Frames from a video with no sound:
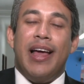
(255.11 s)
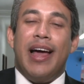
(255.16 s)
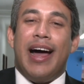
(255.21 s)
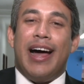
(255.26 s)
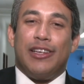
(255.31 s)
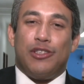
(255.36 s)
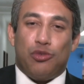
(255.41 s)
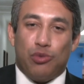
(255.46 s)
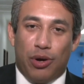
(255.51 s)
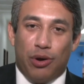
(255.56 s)

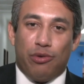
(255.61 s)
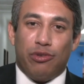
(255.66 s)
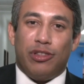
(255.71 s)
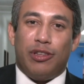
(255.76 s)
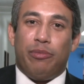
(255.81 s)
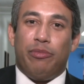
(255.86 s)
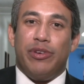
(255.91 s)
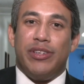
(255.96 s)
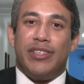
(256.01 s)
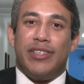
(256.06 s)
a sua
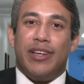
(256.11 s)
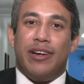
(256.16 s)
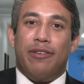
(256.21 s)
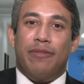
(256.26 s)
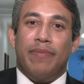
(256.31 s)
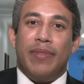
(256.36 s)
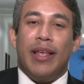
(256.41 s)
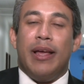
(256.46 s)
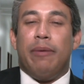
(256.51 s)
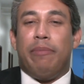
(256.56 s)
contribuição
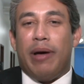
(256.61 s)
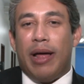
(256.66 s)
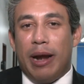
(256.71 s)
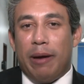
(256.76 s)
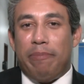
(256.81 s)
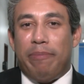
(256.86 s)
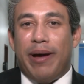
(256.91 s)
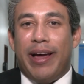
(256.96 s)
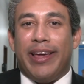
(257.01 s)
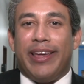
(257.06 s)
para a
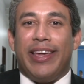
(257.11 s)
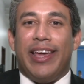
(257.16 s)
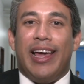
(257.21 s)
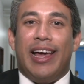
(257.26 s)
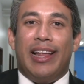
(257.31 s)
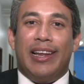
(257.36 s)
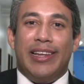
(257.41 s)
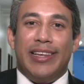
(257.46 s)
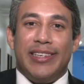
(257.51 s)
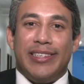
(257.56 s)
PAI que
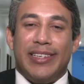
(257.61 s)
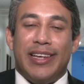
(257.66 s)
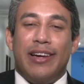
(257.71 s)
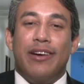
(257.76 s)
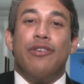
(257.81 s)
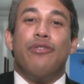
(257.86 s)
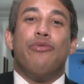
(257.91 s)
realiza